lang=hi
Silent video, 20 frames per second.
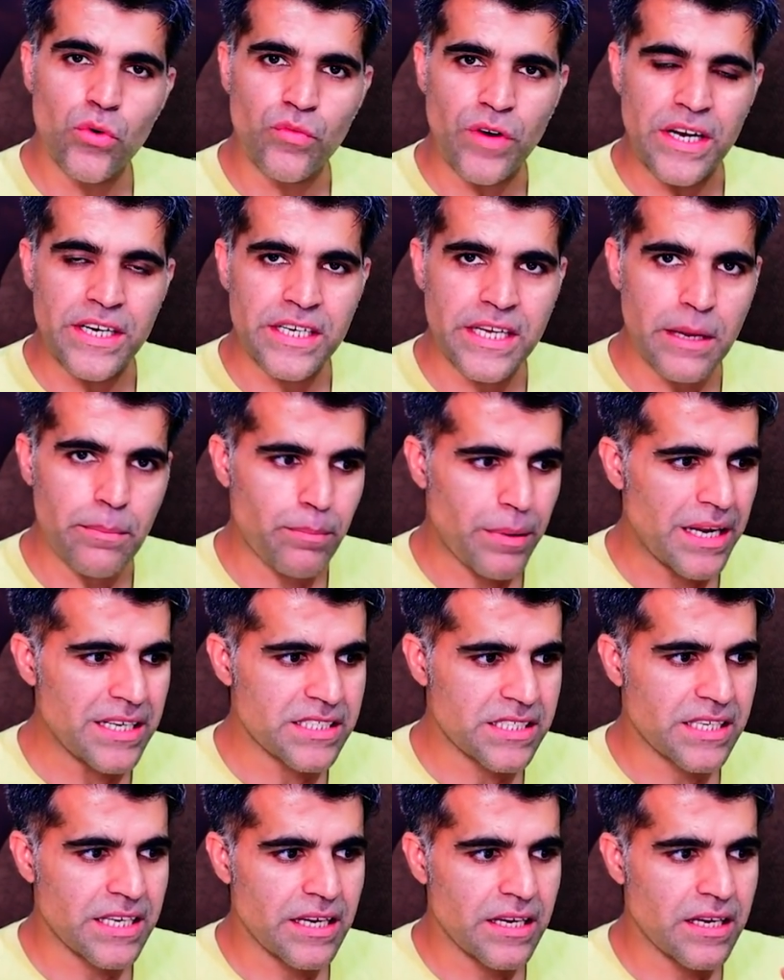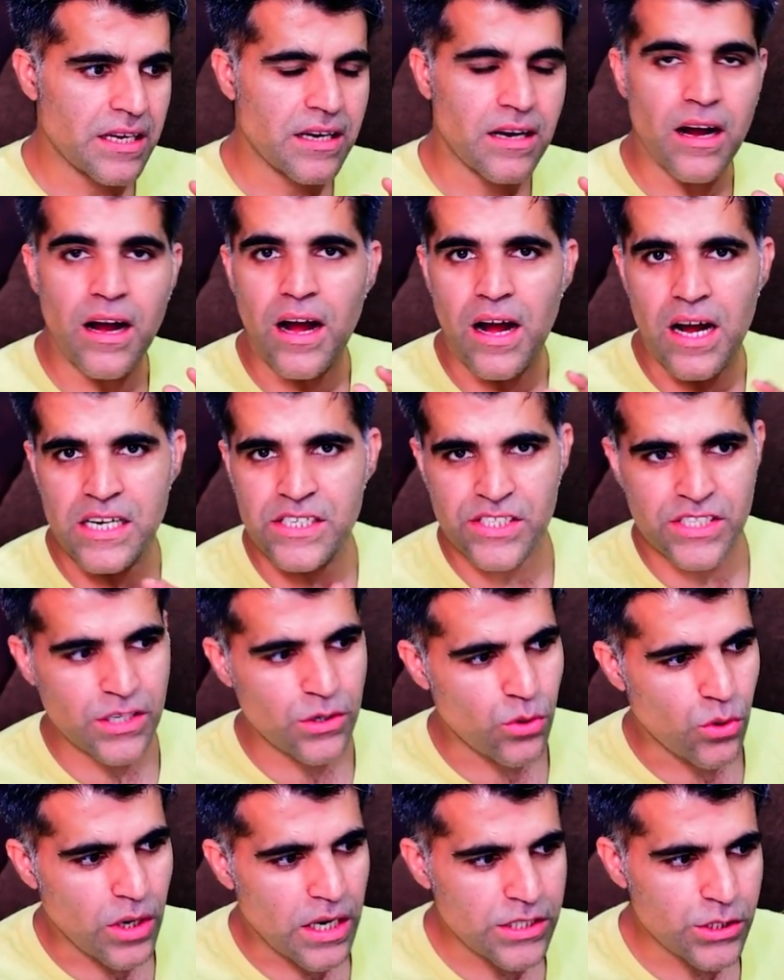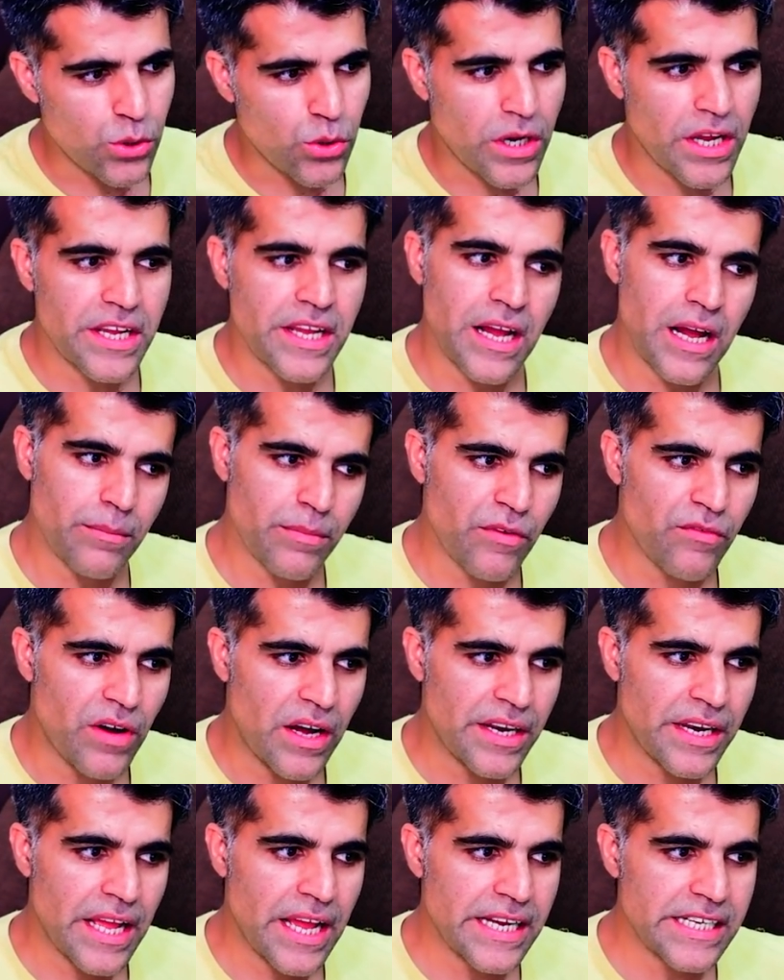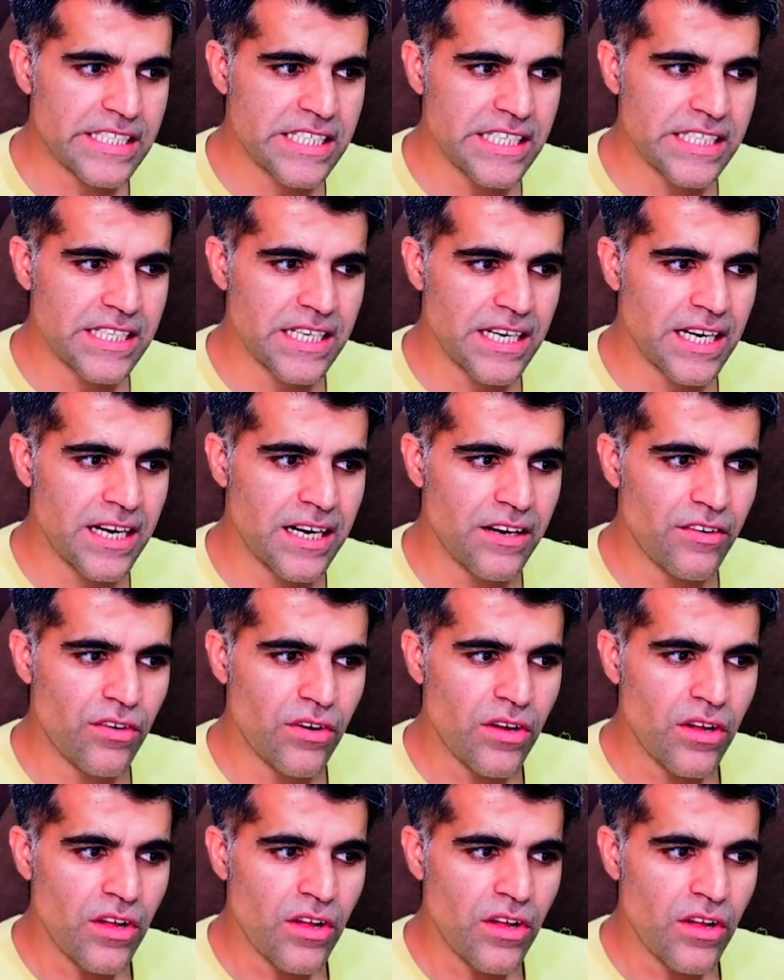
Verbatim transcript: वन के प्लस के का आंसर होगा जो कि यहाँ पे वन है इसी तरह